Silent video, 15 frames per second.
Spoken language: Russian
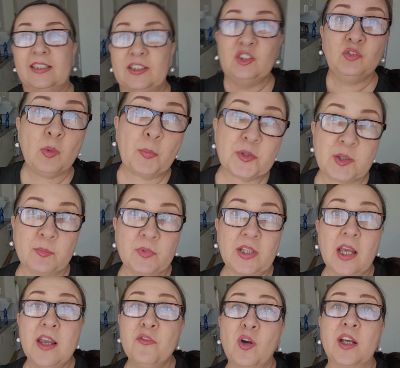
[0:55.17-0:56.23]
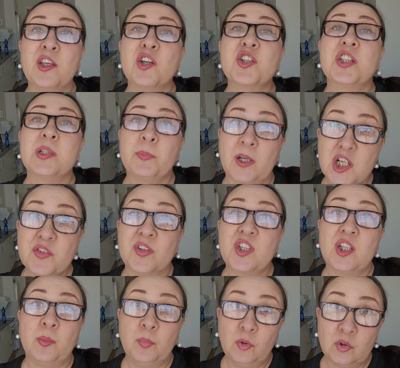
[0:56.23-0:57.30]
Ну, в общем, я его, конечно,
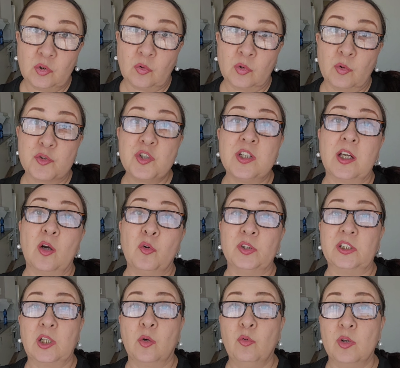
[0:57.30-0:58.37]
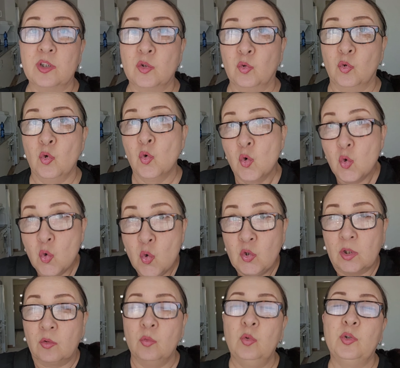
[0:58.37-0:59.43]
спрашивать не буду, он очень какой-то такой, ну, такой, у,
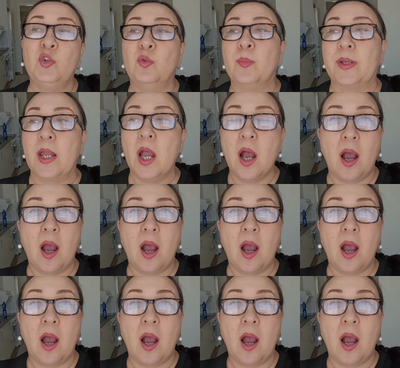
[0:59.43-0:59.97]
такой угрюмый.